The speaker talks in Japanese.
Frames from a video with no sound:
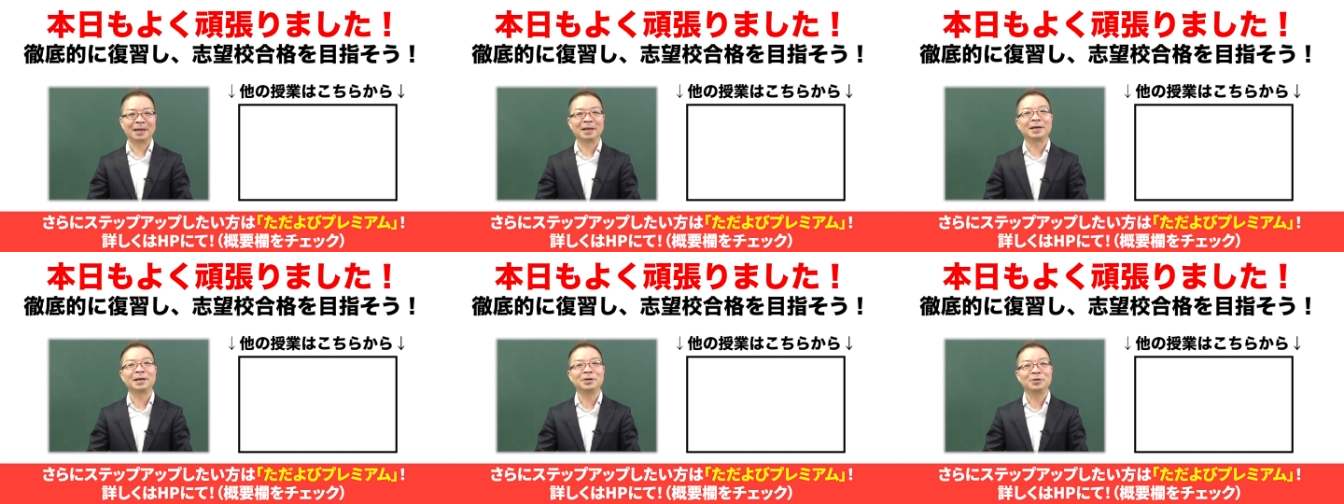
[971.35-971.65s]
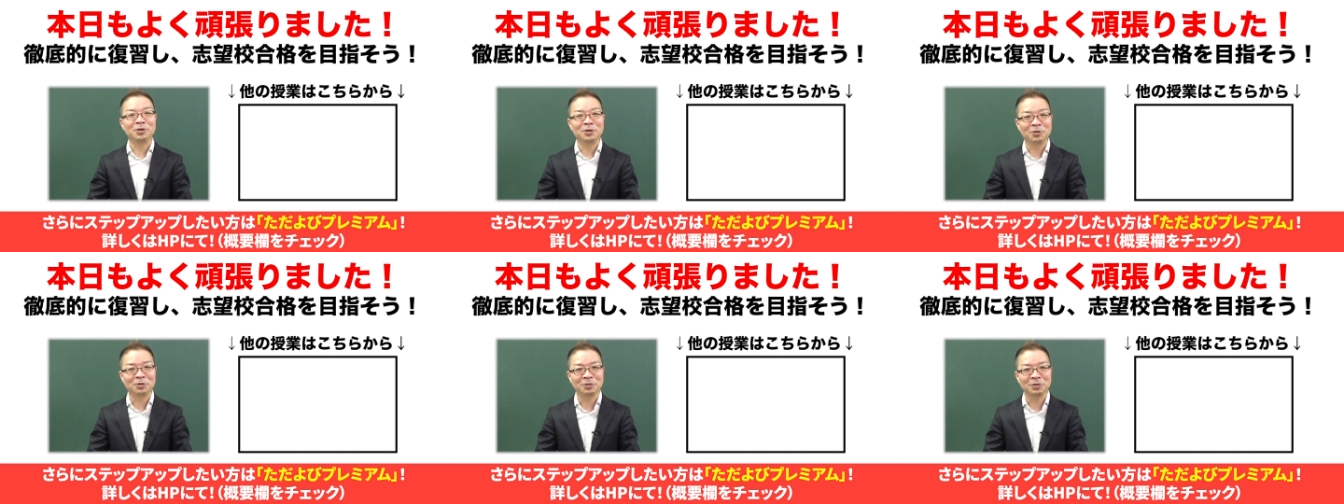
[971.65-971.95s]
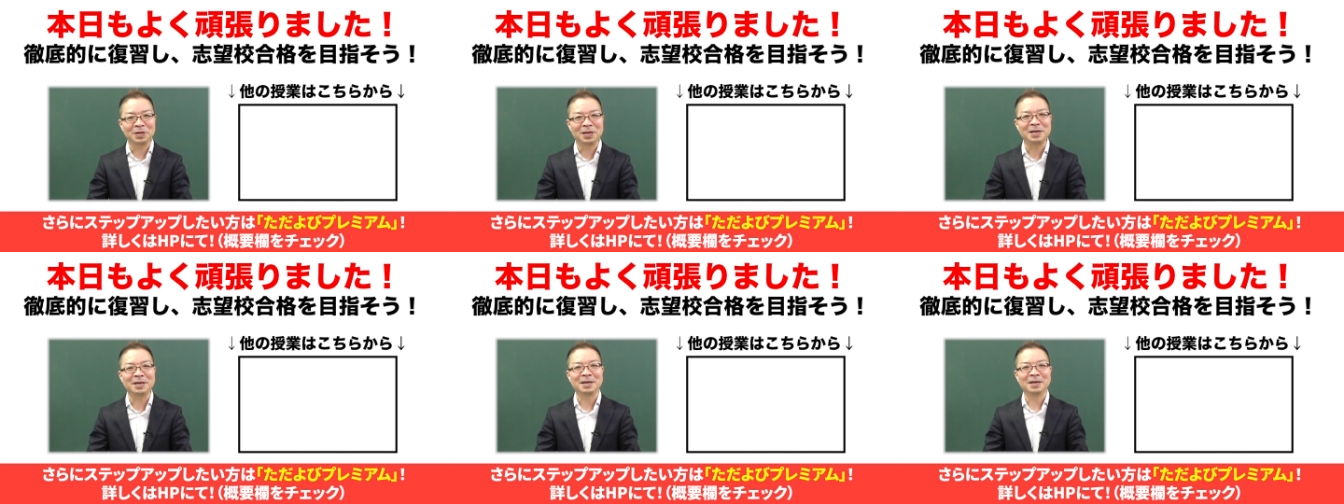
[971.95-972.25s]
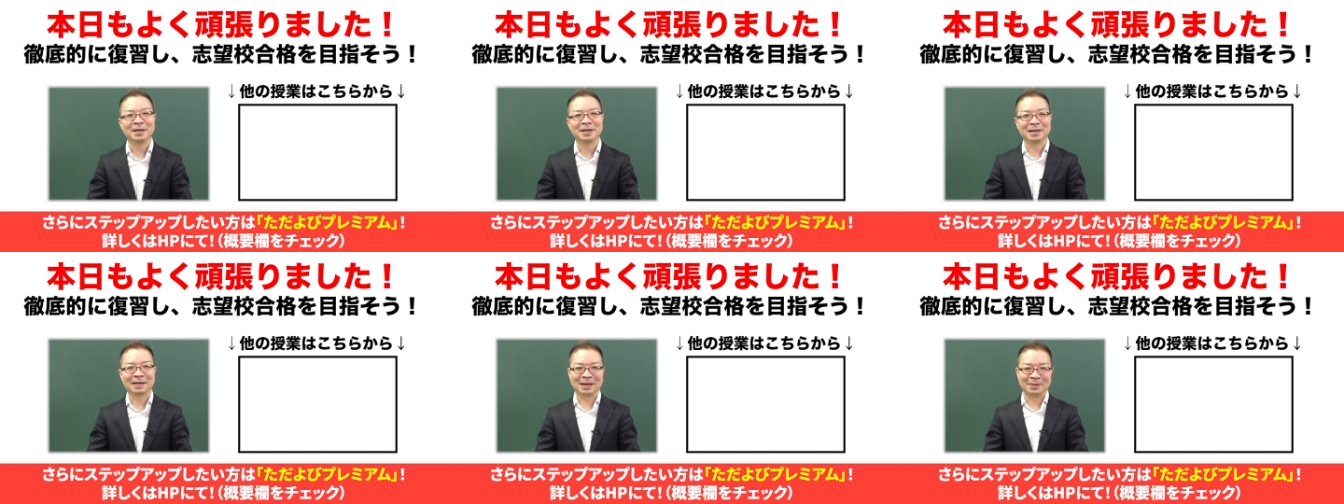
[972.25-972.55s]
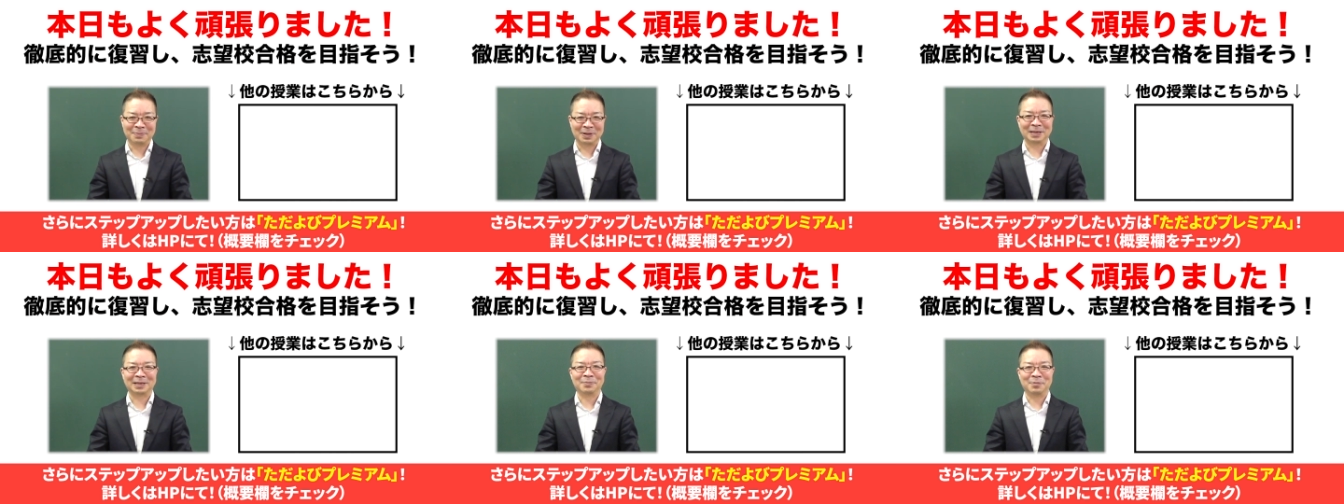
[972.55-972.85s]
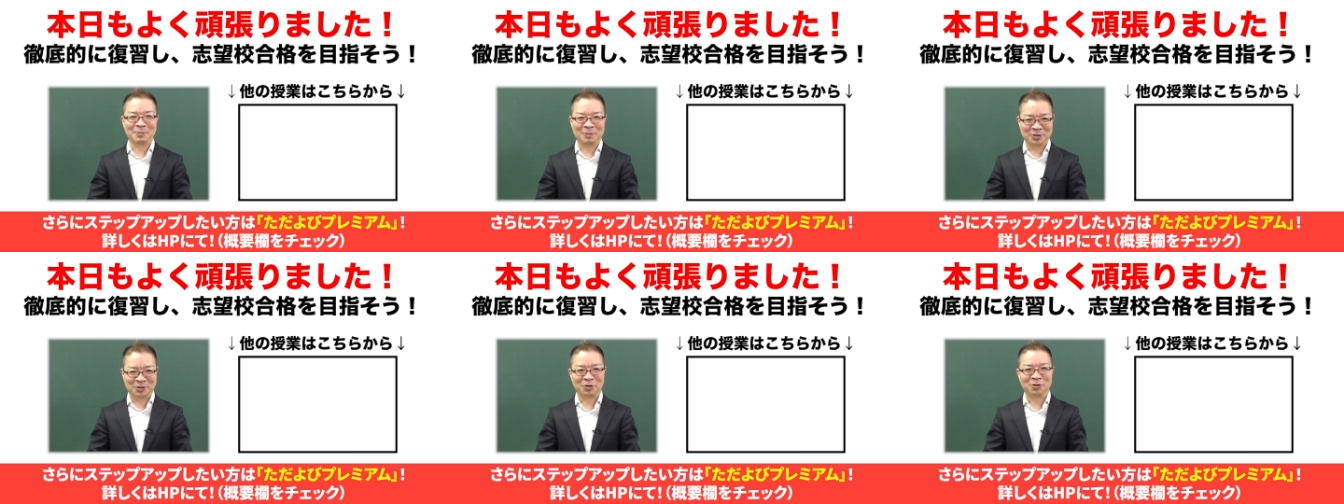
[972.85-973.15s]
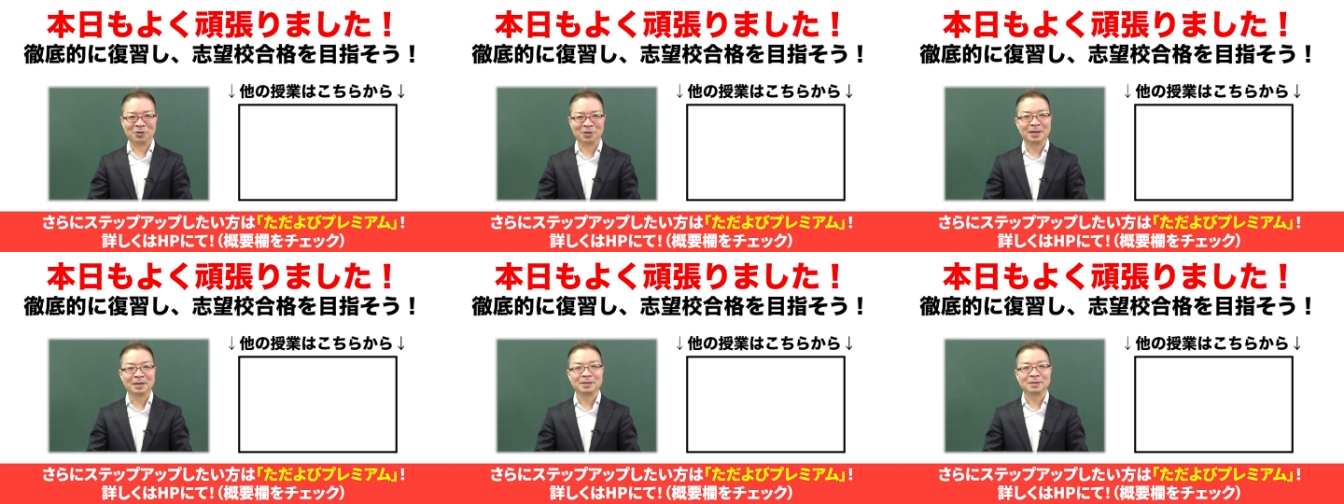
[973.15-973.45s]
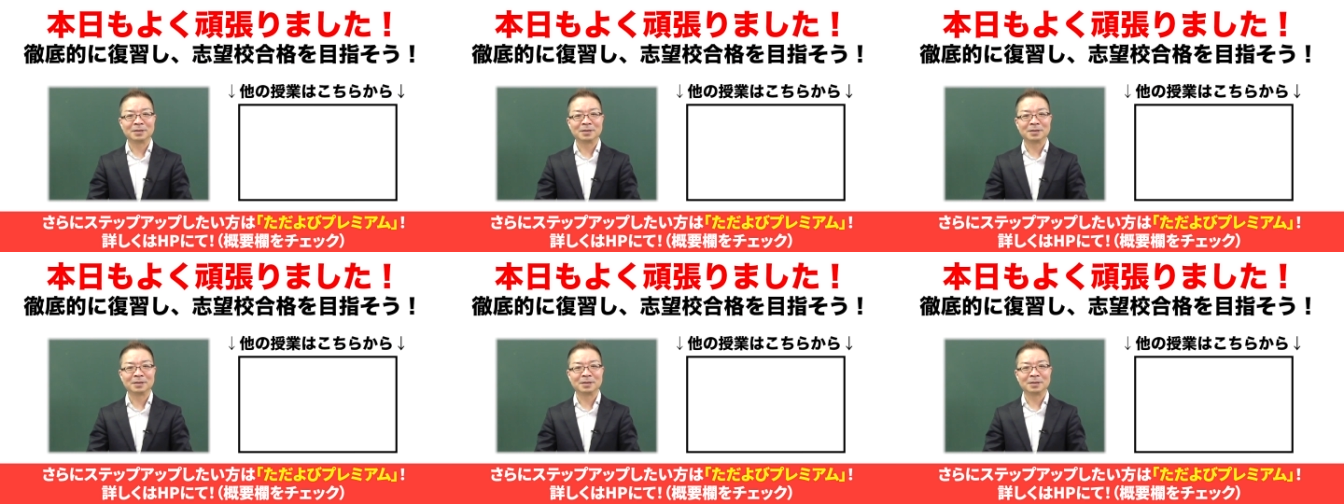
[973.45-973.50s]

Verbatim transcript: できるように頑張ってみましょう。